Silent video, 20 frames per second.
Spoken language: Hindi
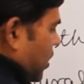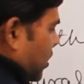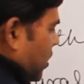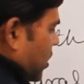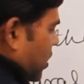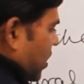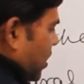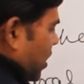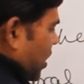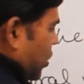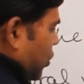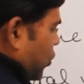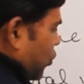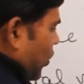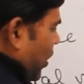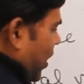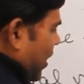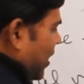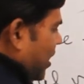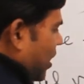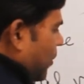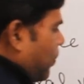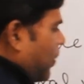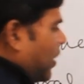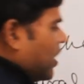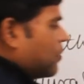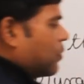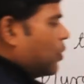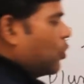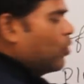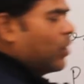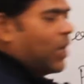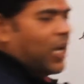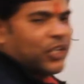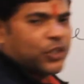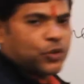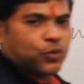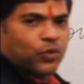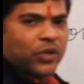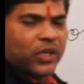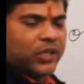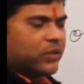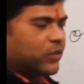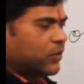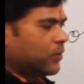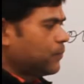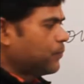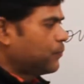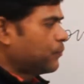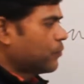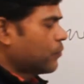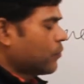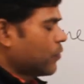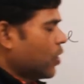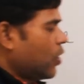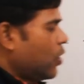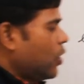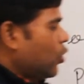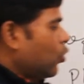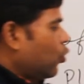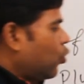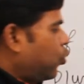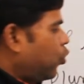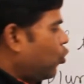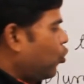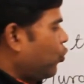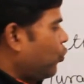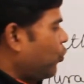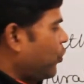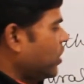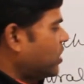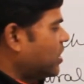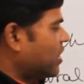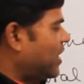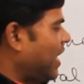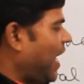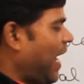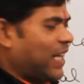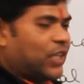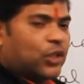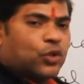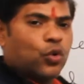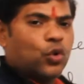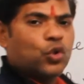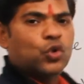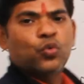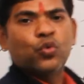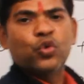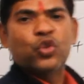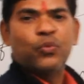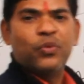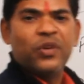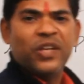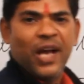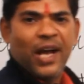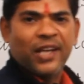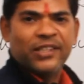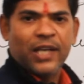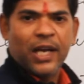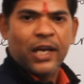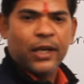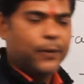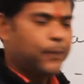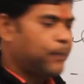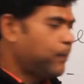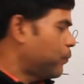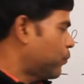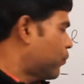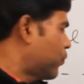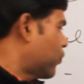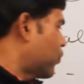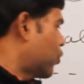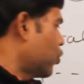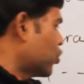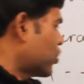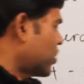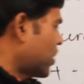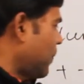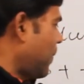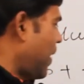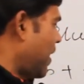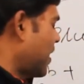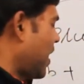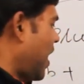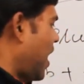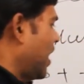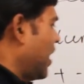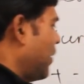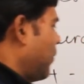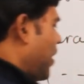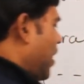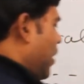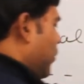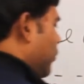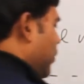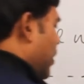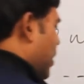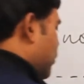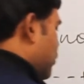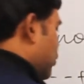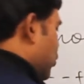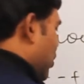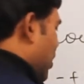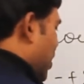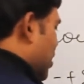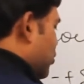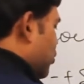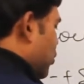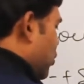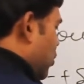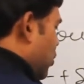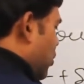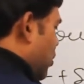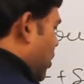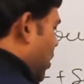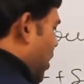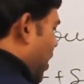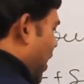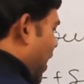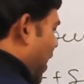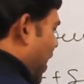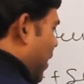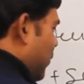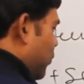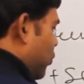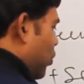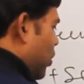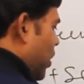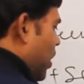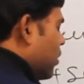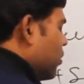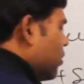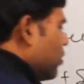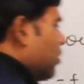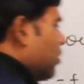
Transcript: इसलिए स्टूडेंट के प्लेस पर होगा स्टूडेंट्स हु विच दैट दोज कुछ भी आ जाए तो उसके बाद आने वाला वर्ब जो होगा सो हैव होगा